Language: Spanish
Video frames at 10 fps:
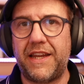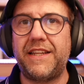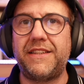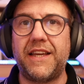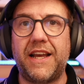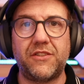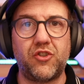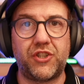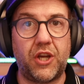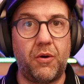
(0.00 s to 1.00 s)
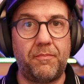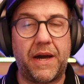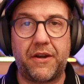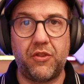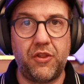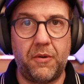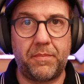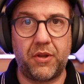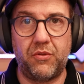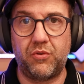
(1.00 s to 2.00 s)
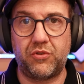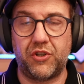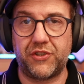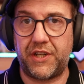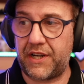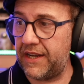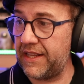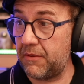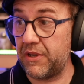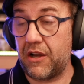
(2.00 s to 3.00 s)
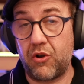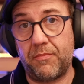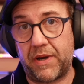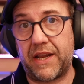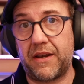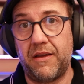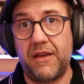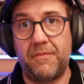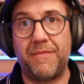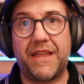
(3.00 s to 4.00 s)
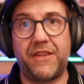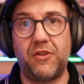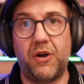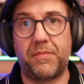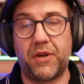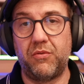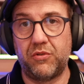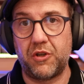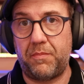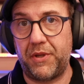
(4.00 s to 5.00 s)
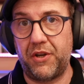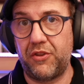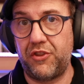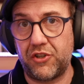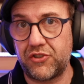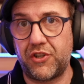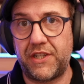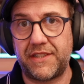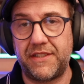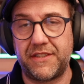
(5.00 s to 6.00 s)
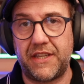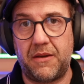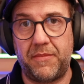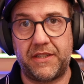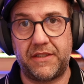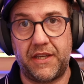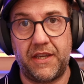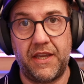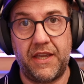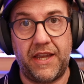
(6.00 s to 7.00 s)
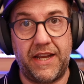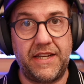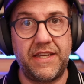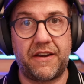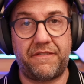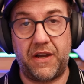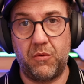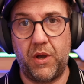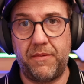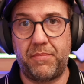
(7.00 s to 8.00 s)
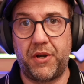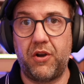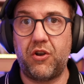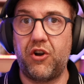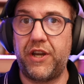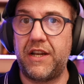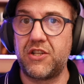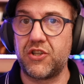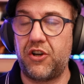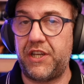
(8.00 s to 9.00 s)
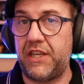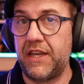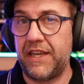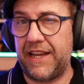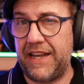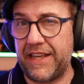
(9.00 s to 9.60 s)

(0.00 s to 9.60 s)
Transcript: En este caso te comparo dos productos. En realidad voy a comparar más de dos productos, pero dos son esencialmente. El IAR Way Pro con el Sony, el